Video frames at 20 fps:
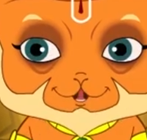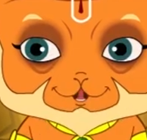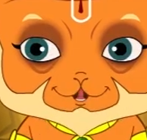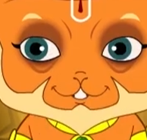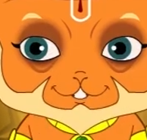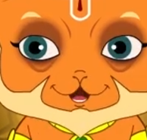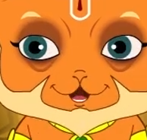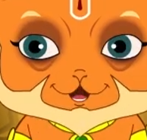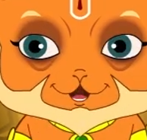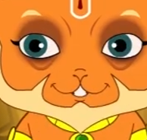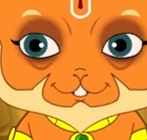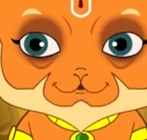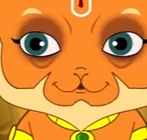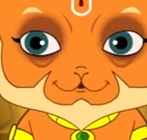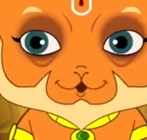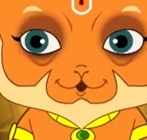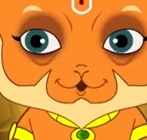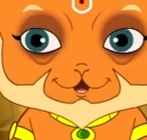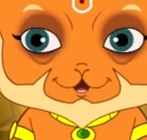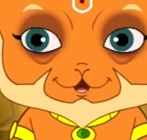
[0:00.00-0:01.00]
श्री
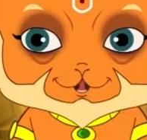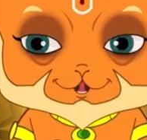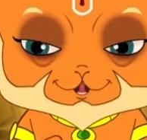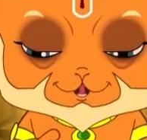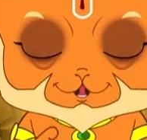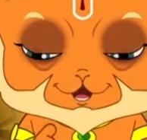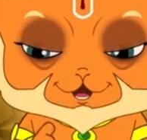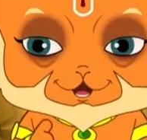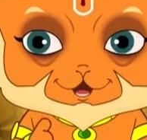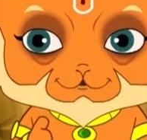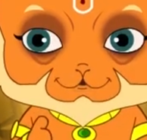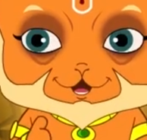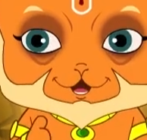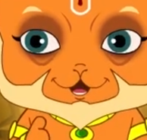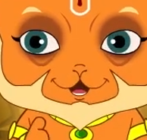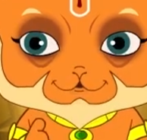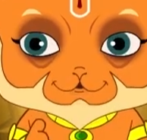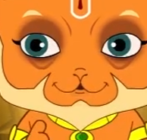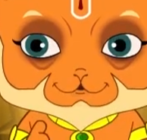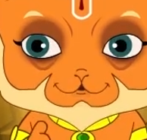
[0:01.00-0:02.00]
राम सब कुछ कर
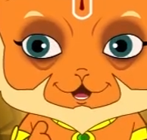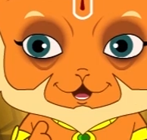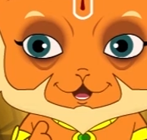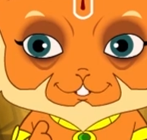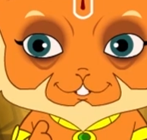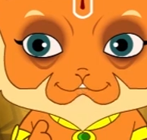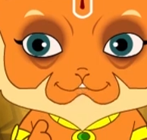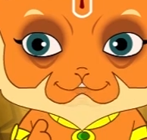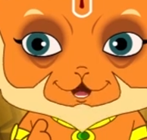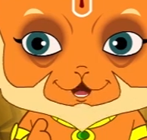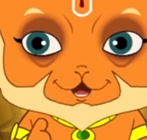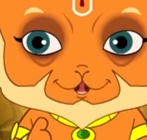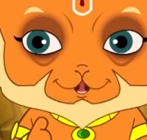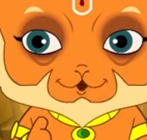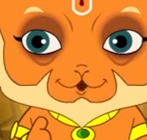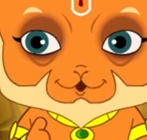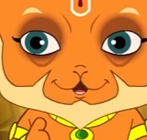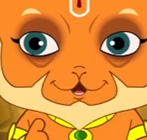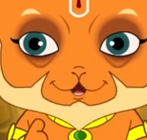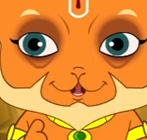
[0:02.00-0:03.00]
सकते थे
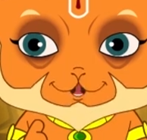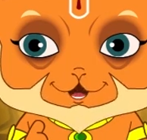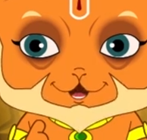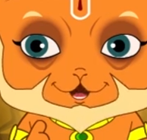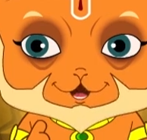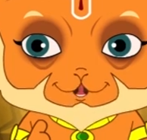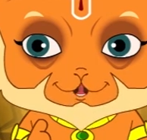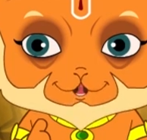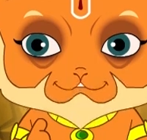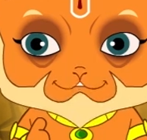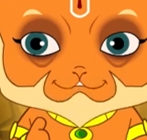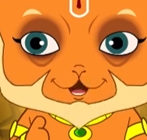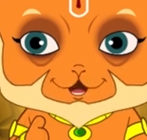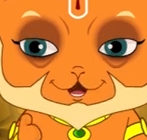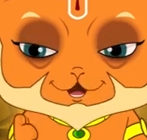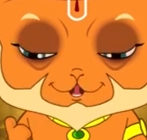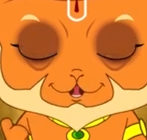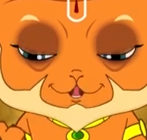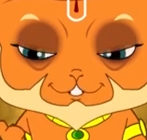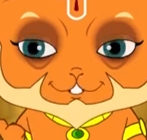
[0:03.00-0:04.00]
लेकिन वो वही
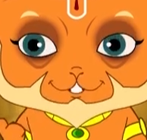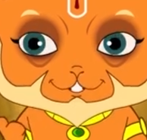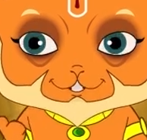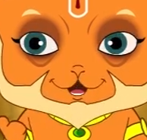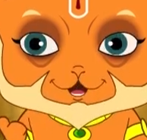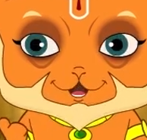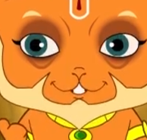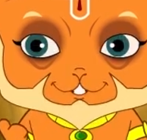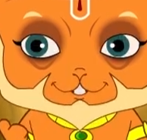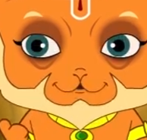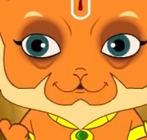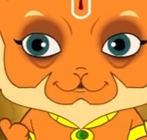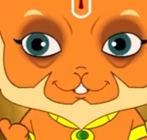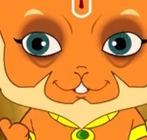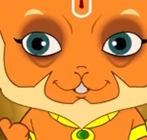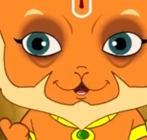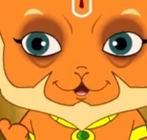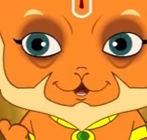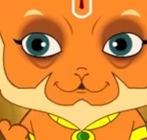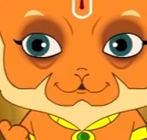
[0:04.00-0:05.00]
रास्ता अपनाना
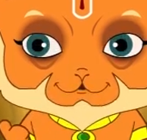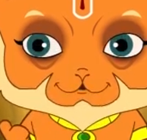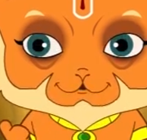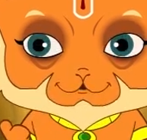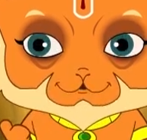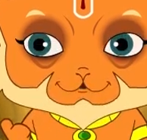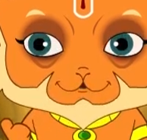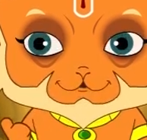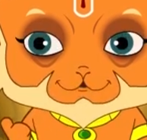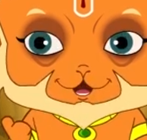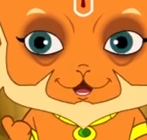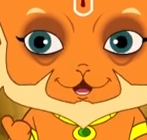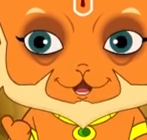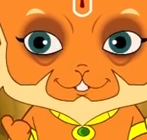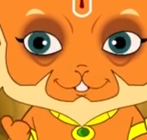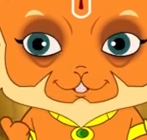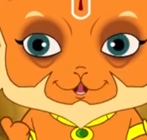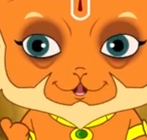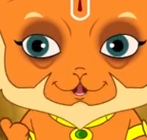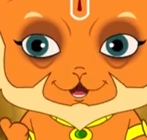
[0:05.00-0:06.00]
चाहते थे जो एक
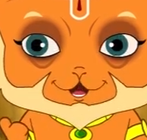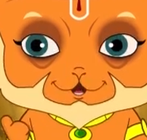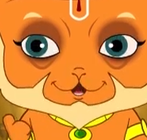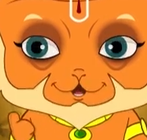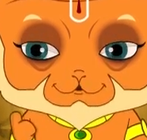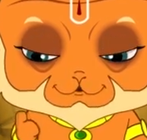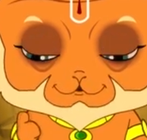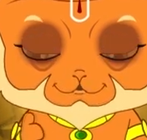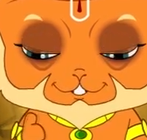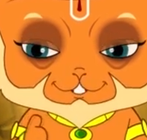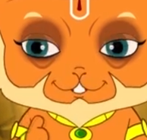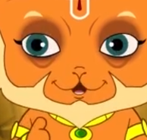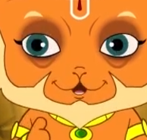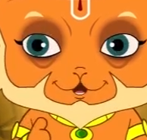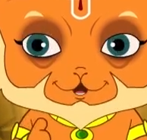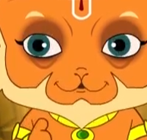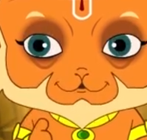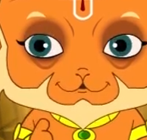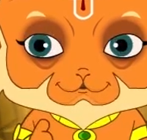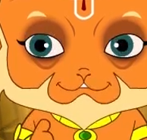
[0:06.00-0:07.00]
इंसान अपनाता
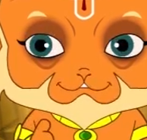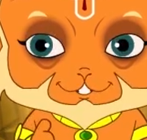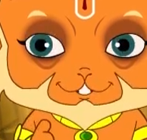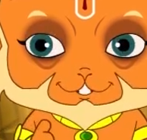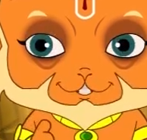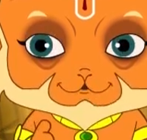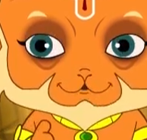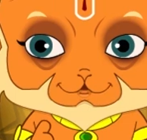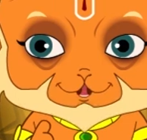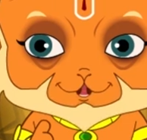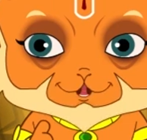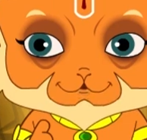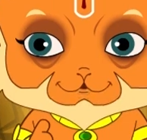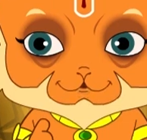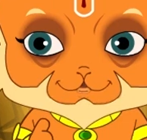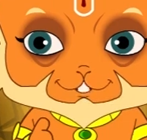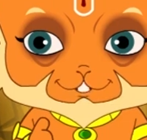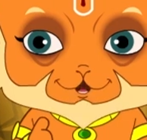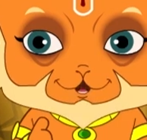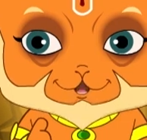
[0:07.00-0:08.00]
ऐसा कुछ
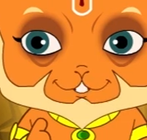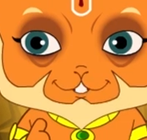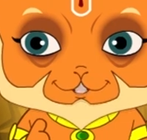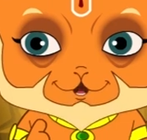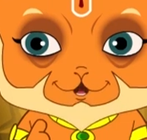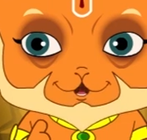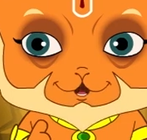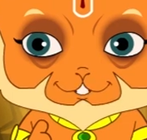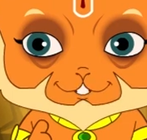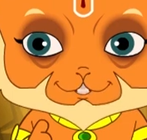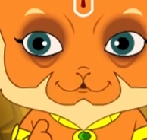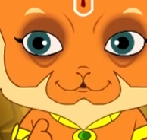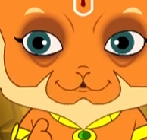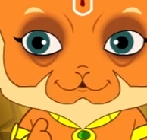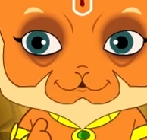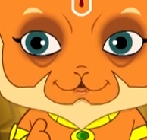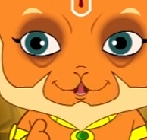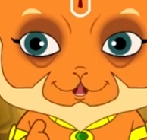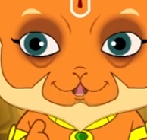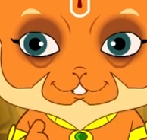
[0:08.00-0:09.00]
नहीं जिससे कि
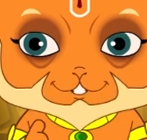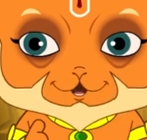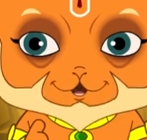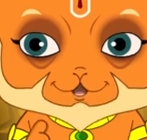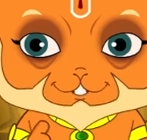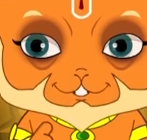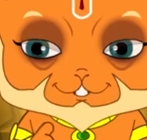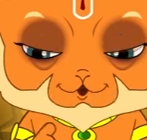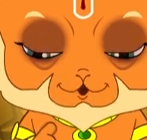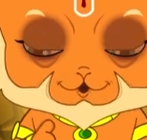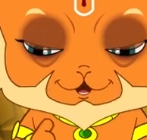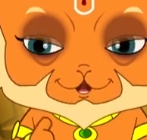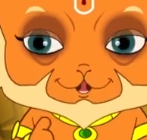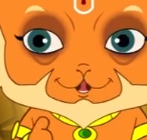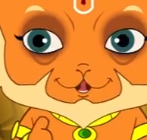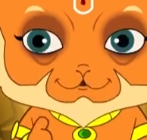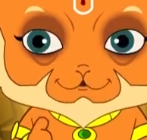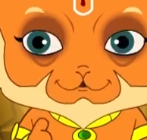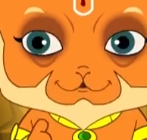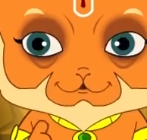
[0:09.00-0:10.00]
लगे कि वो इंसान
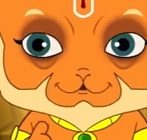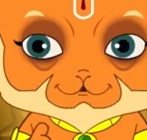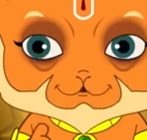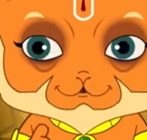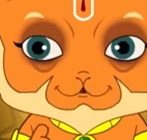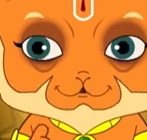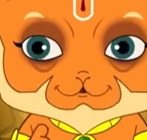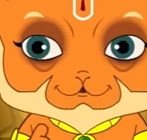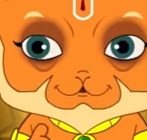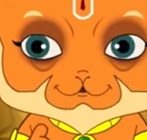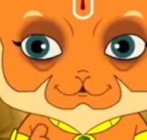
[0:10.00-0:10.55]
नहीं भगवान है